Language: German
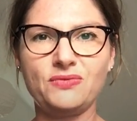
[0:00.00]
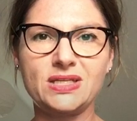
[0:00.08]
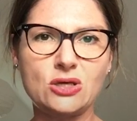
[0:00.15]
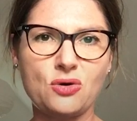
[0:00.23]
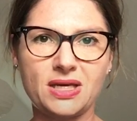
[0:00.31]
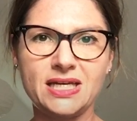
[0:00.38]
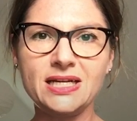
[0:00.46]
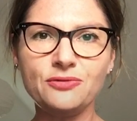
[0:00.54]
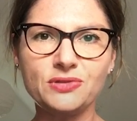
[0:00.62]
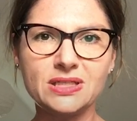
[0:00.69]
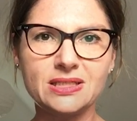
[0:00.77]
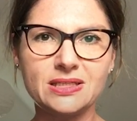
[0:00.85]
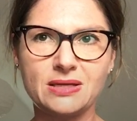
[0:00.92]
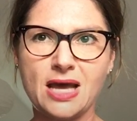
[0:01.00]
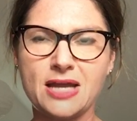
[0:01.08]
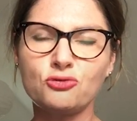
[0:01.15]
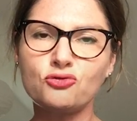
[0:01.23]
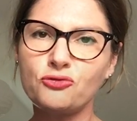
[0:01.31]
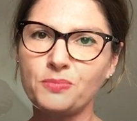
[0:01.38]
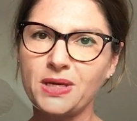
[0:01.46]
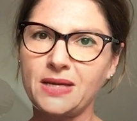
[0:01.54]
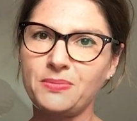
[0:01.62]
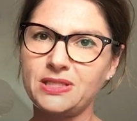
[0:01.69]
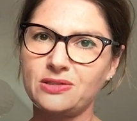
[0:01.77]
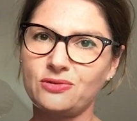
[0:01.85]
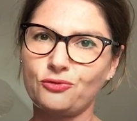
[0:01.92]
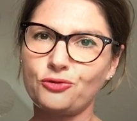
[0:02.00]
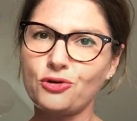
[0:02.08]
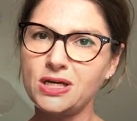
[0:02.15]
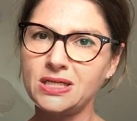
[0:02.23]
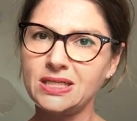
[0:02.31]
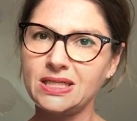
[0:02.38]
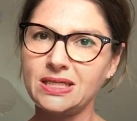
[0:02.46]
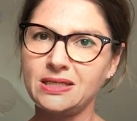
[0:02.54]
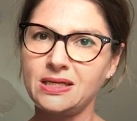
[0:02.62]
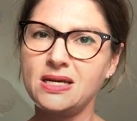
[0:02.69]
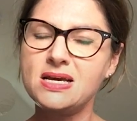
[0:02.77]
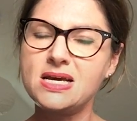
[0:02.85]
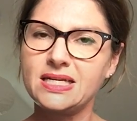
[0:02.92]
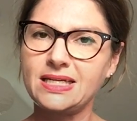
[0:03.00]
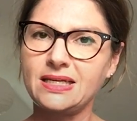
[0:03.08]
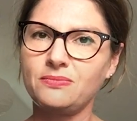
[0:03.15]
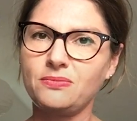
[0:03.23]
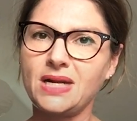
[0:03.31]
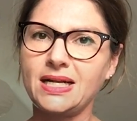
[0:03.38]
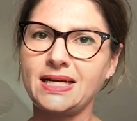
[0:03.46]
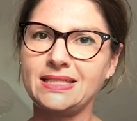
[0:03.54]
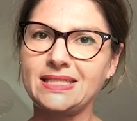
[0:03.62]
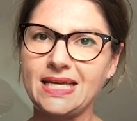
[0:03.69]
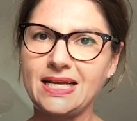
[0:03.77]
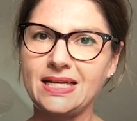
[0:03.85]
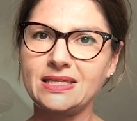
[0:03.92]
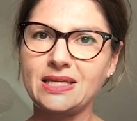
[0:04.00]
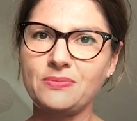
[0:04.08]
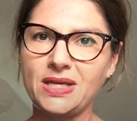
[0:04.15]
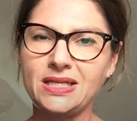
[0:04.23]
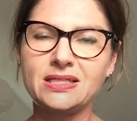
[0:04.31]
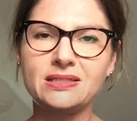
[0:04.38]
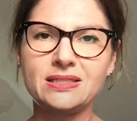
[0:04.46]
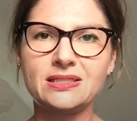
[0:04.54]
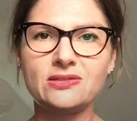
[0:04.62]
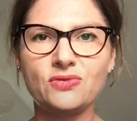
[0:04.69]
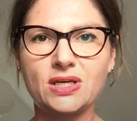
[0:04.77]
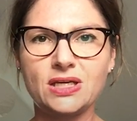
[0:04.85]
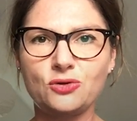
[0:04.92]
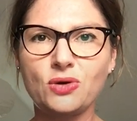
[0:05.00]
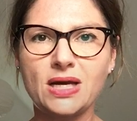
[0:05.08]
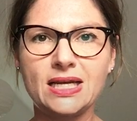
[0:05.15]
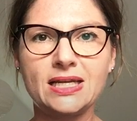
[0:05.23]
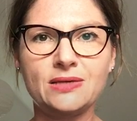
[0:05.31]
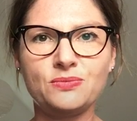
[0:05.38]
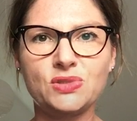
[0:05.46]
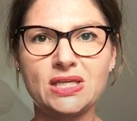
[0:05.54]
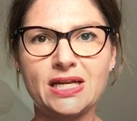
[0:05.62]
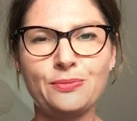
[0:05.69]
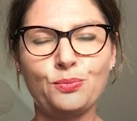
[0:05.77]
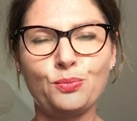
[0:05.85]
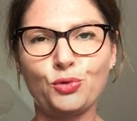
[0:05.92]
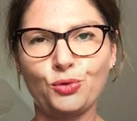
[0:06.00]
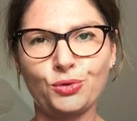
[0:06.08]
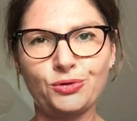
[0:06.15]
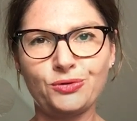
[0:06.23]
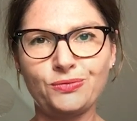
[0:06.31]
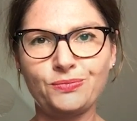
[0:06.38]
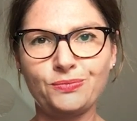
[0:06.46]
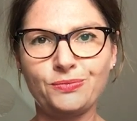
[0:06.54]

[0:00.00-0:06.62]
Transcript: Was auch hilft, ist ein Anruf bei der besten Freundin, denn mal ganz ehrlich, am Ende sitzen wir ja doch alle im selben Boot.